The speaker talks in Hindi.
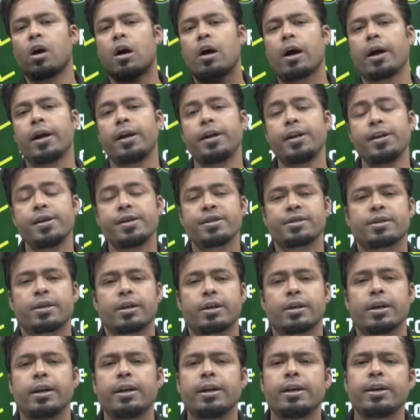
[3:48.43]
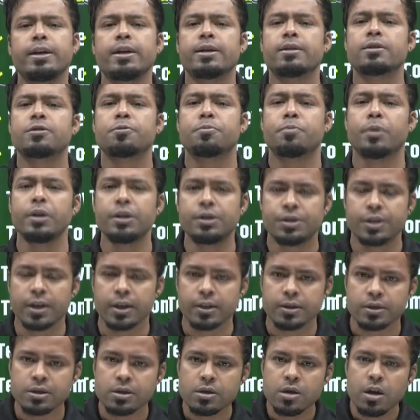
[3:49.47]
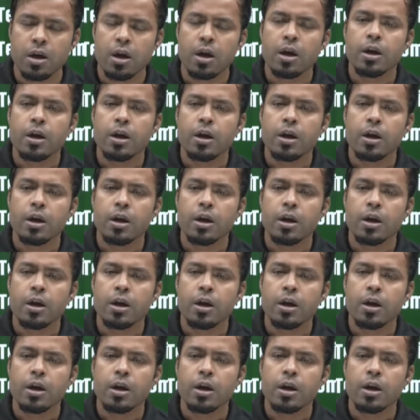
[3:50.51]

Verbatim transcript: आई टी एन्स एन आई टी एन्स बिट्सियंस